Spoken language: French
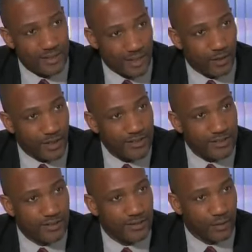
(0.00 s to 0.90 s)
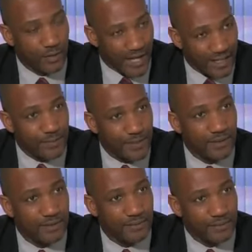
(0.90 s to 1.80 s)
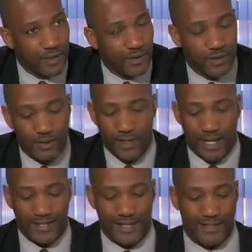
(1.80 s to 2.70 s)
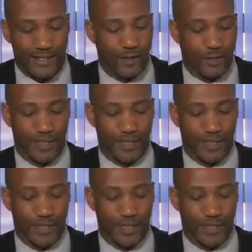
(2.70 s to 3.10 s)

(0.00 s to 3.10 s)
les terroristes, donc ACMI, euh, Al-Qaïda au